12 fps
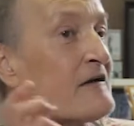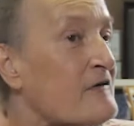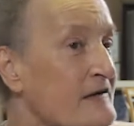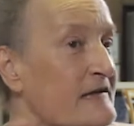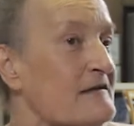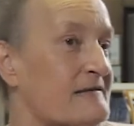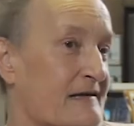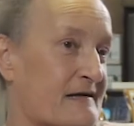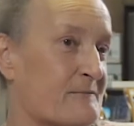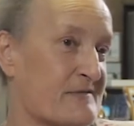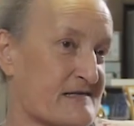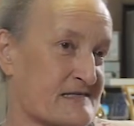com aquilo na
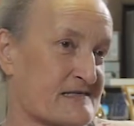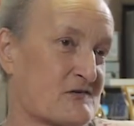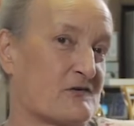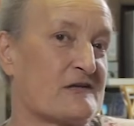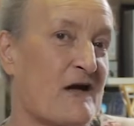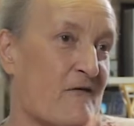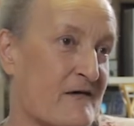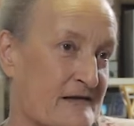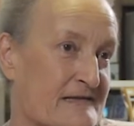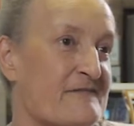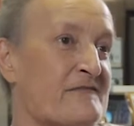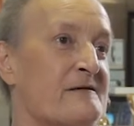cabeça. Toda hora
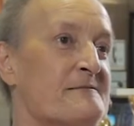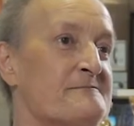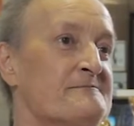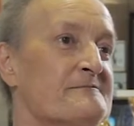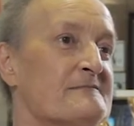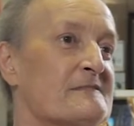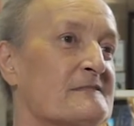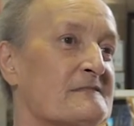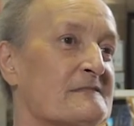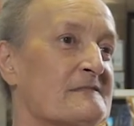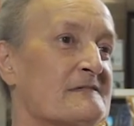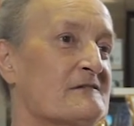estava,
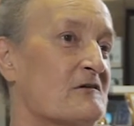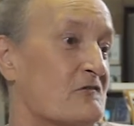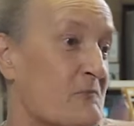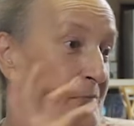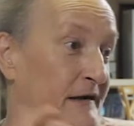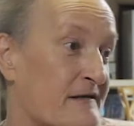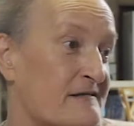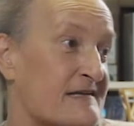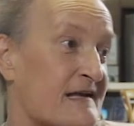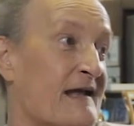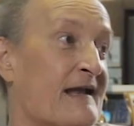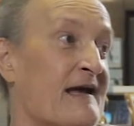todo banho
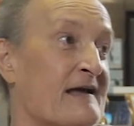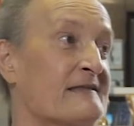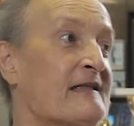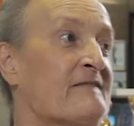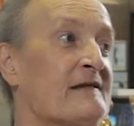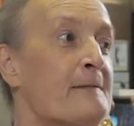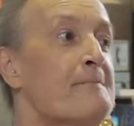você ia lá e estava.